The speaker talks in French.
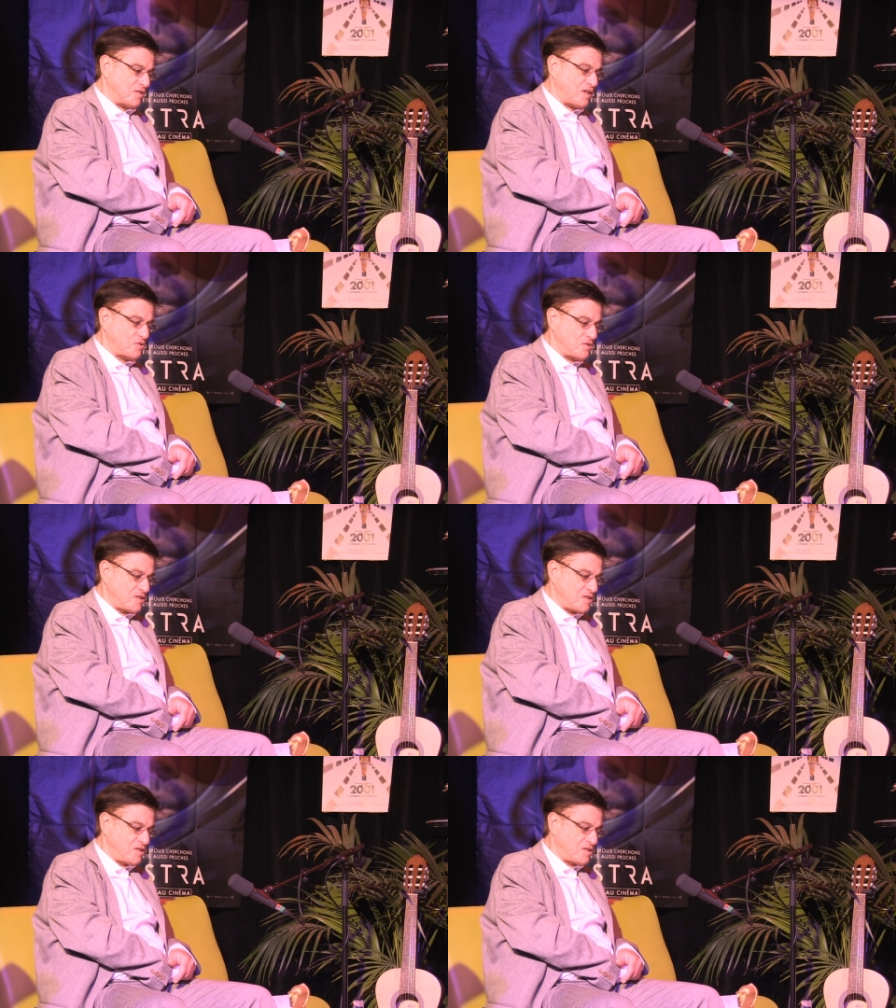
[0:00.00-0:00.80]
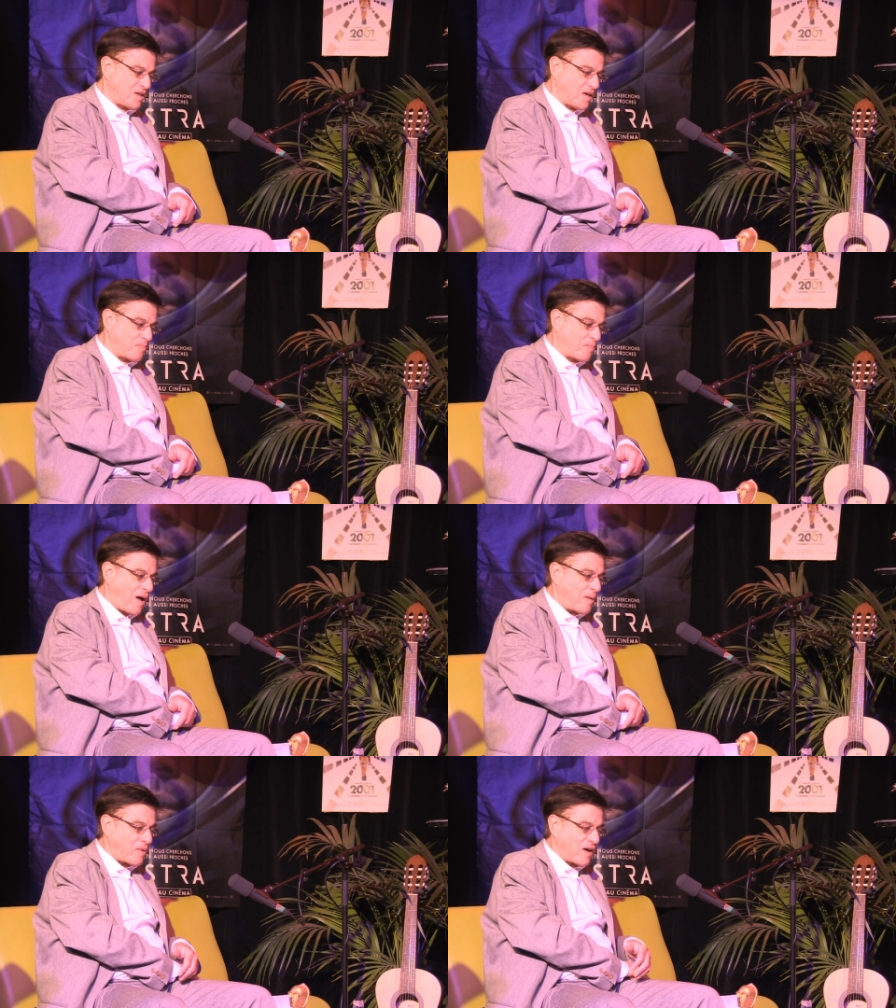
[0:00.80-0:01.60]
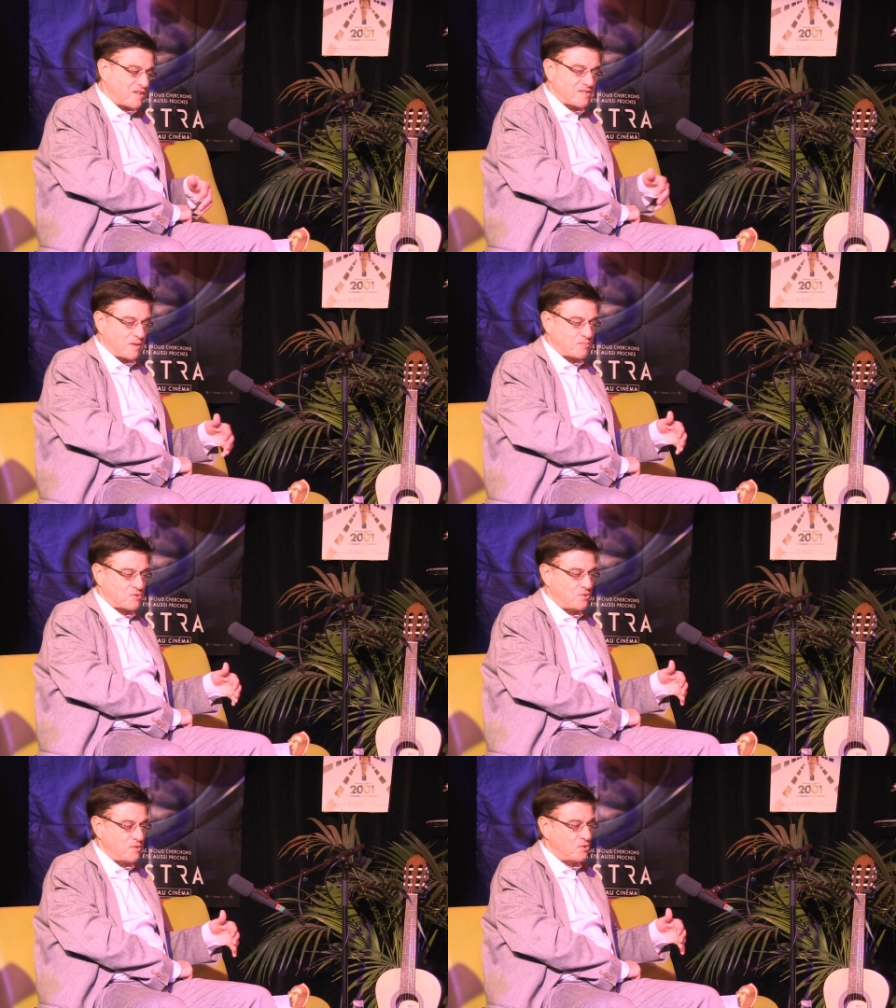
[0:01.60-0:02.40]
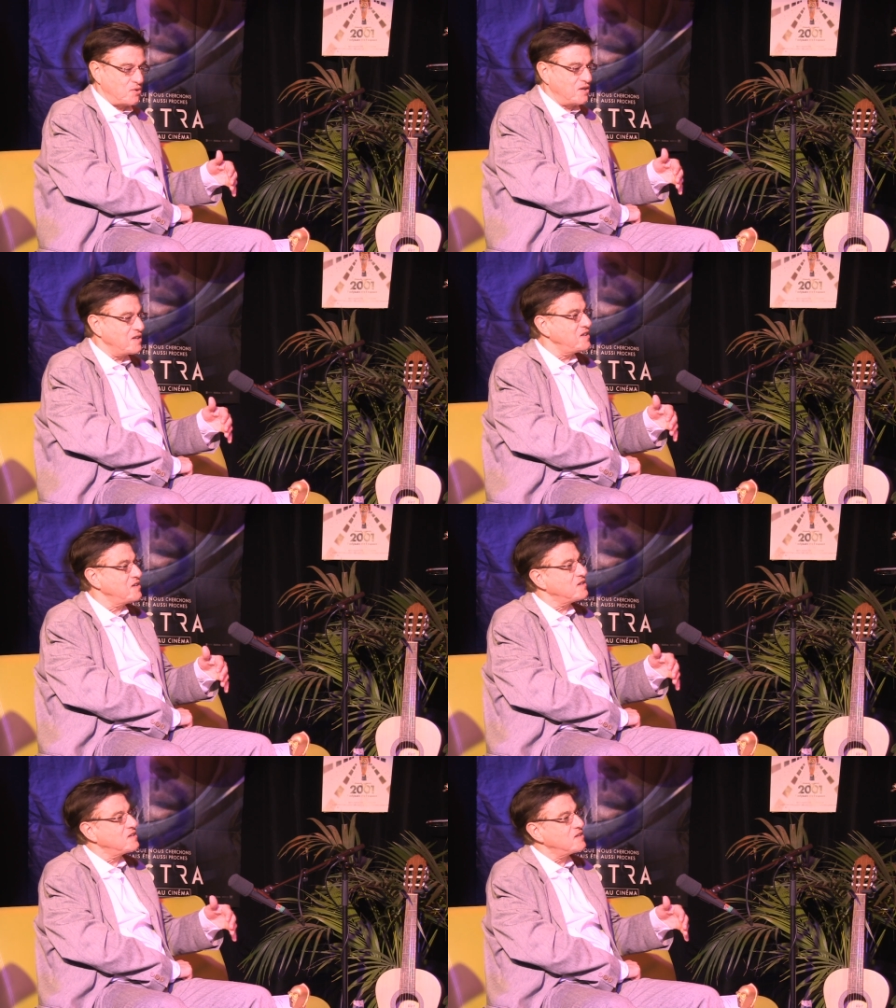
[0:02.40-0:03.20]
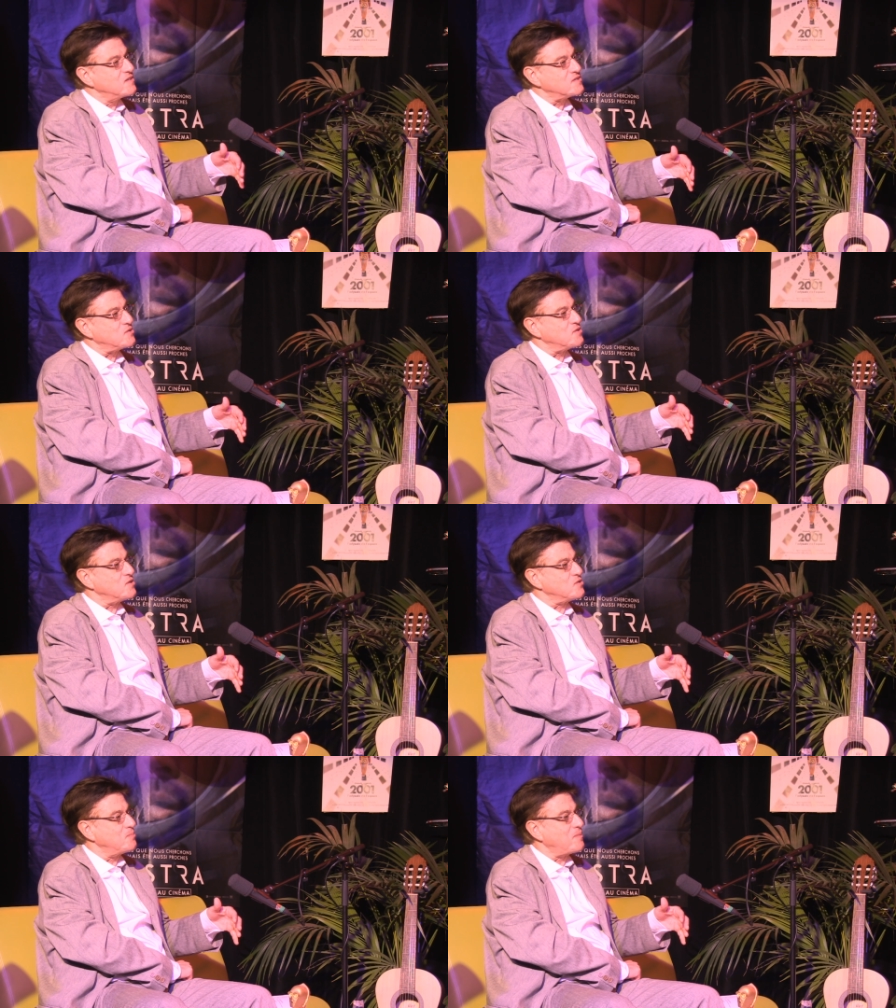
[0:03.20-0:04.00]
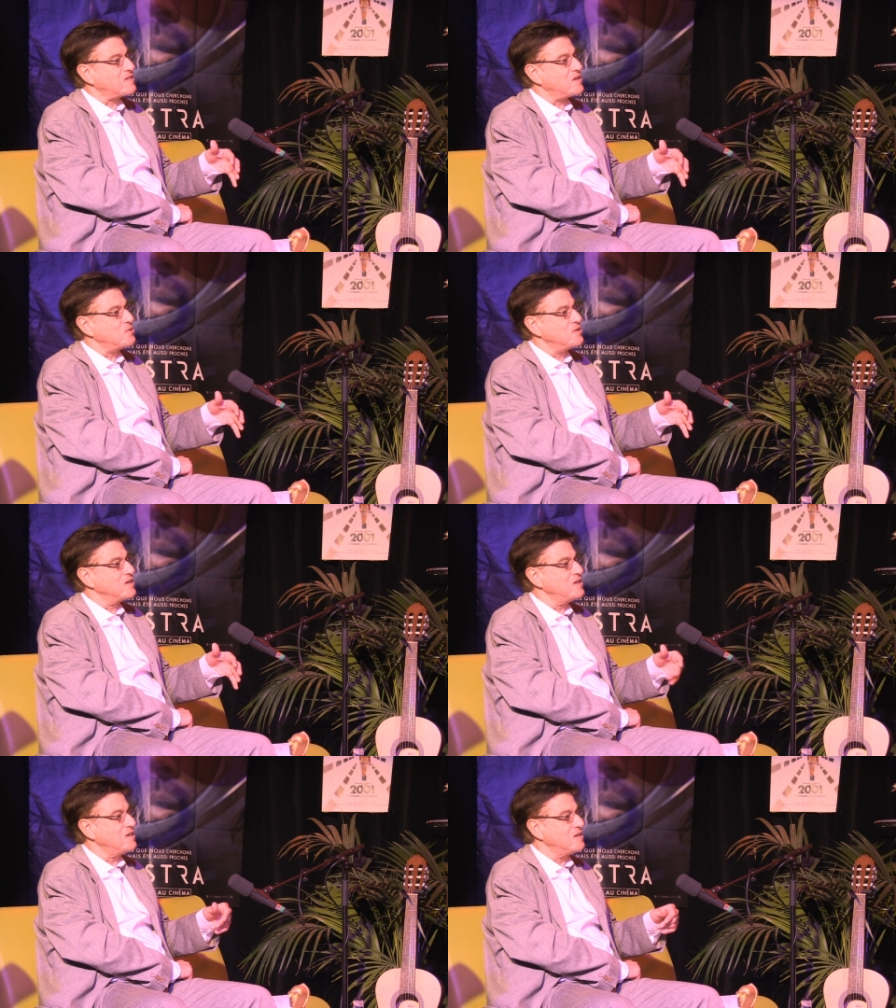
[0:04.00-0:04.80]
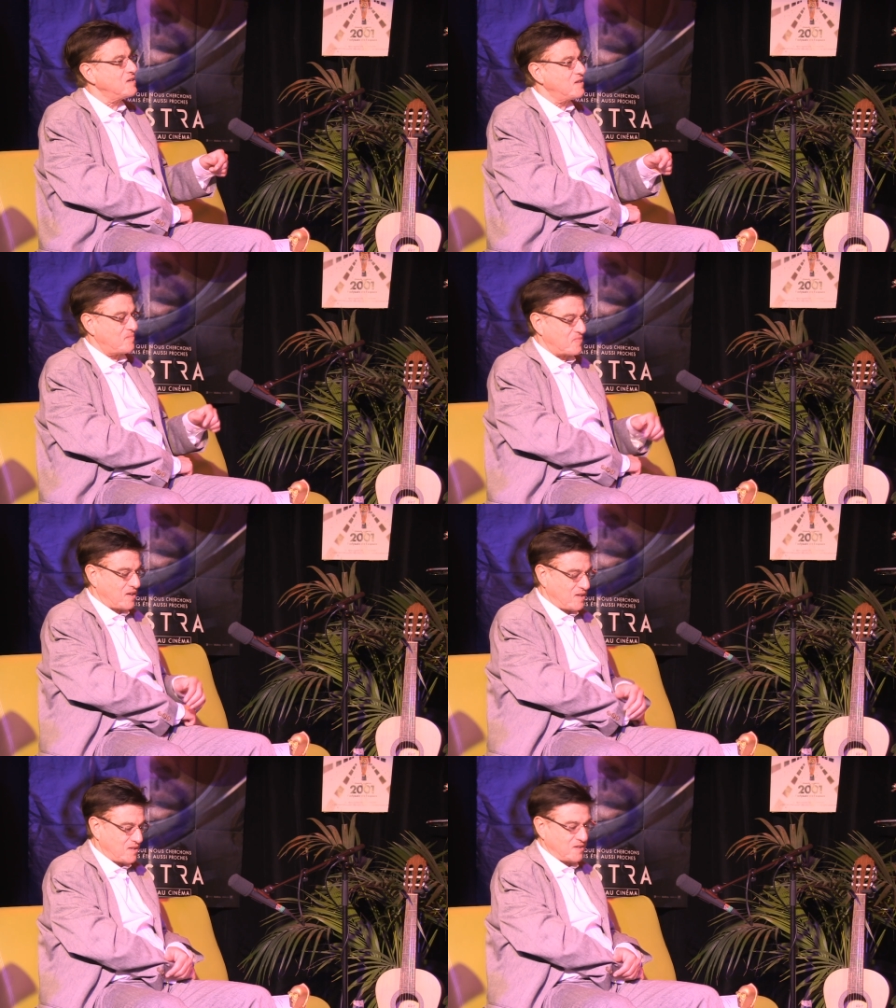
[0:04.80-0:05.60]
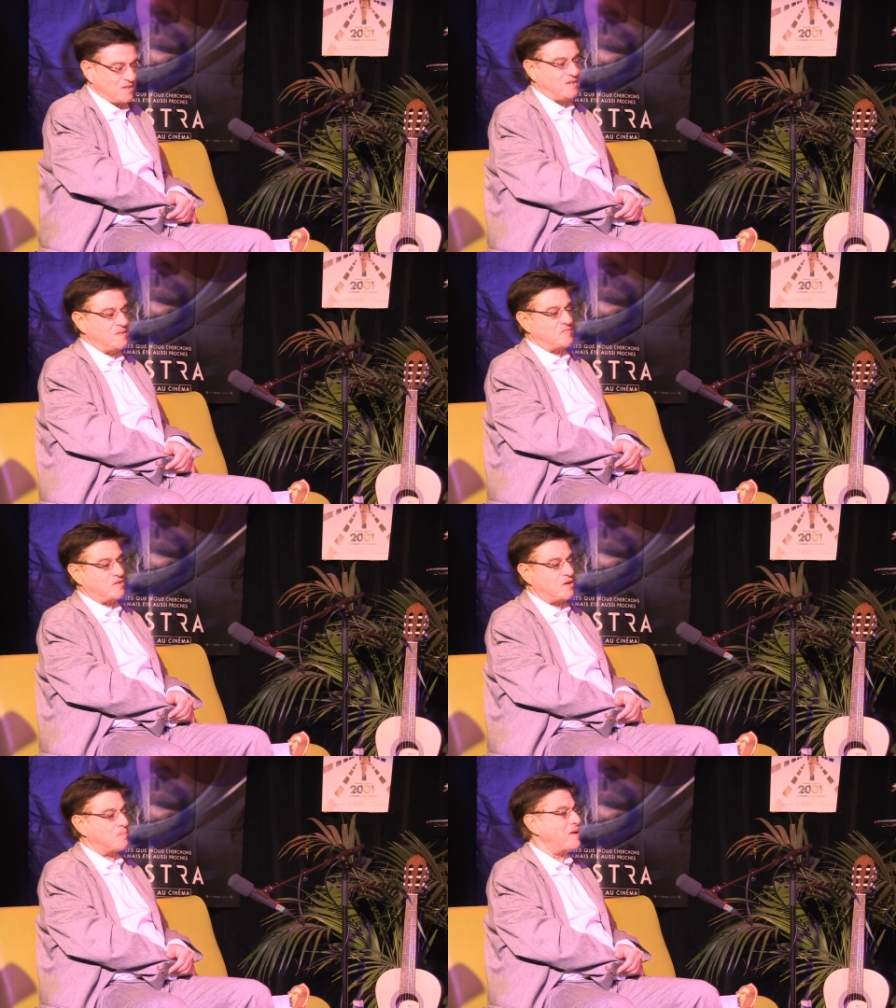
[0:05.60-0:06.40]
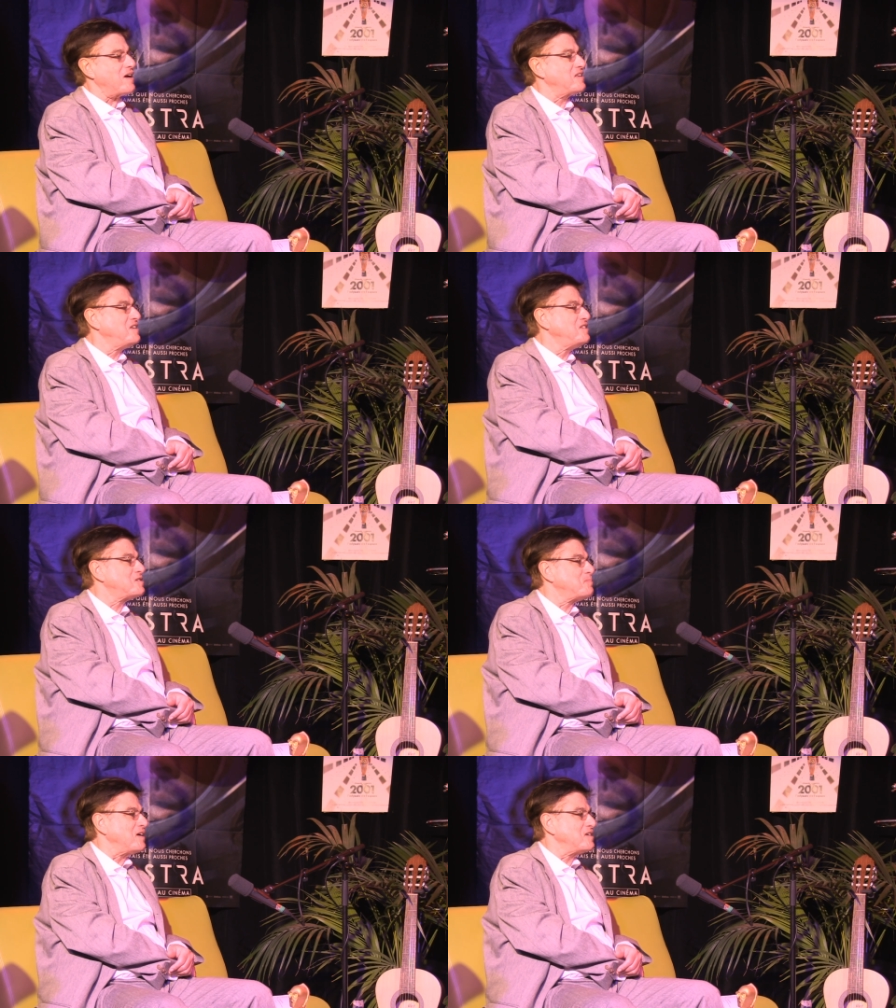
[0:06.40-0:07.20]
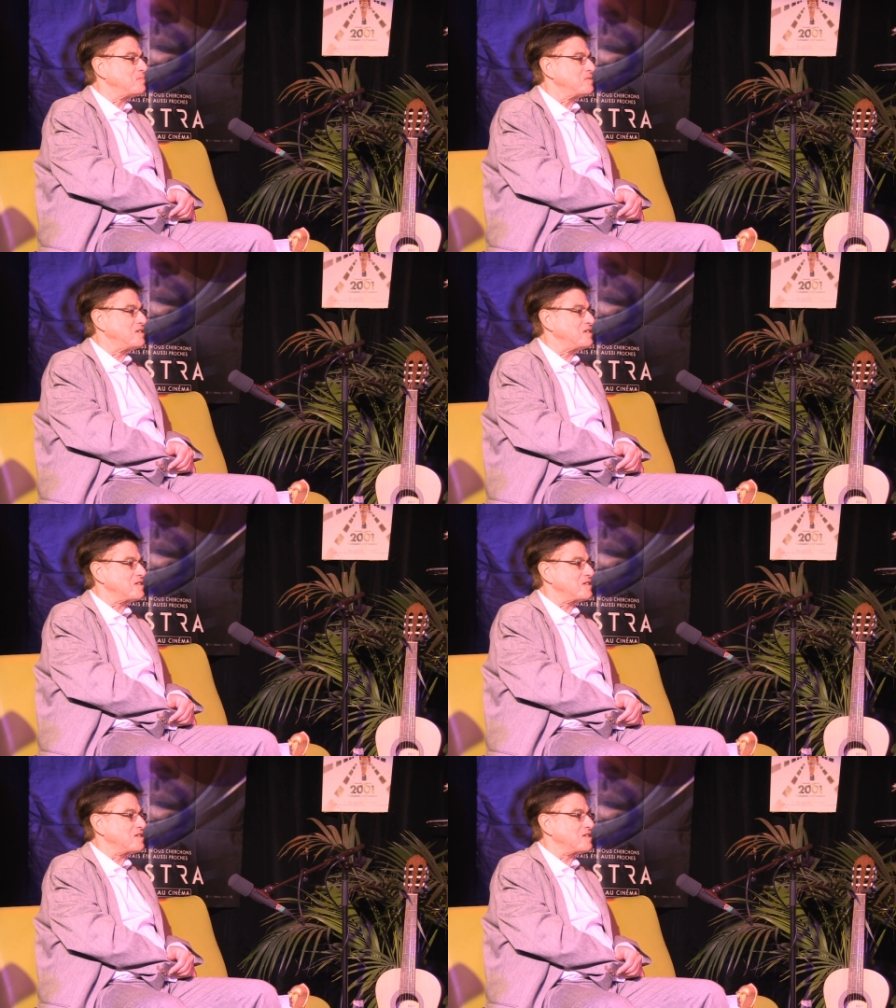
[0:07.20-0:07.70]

il y en a que je ne citerai pas, par exemple celui de Grieg, ce, matin de Grieg, euh, dans Per Gint, par exemple, qui mhm. est